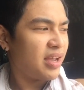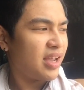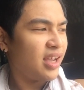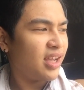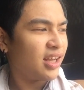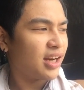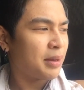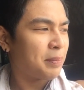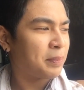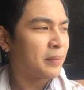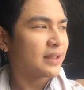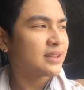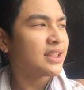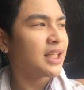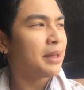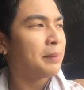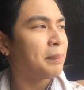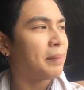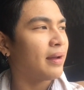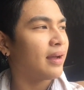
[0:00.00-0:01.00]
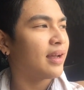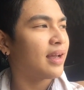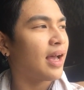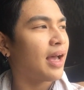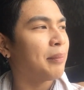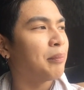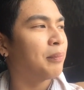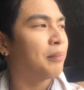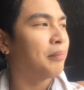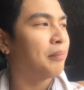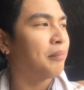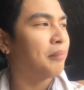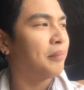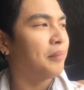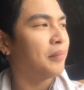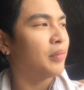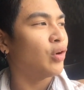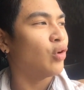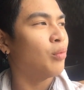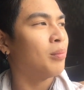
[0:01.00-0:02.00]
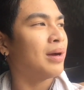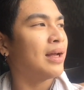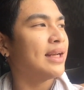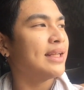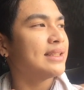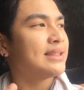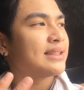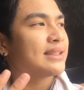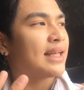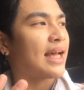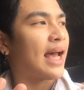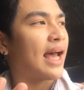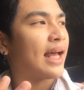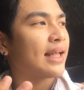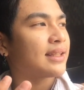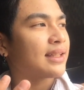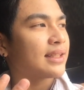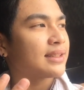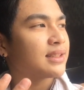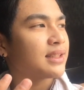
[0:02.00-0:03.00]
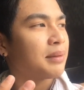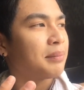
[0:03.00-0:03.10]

Mahirap kasi pagka umalis ka, tas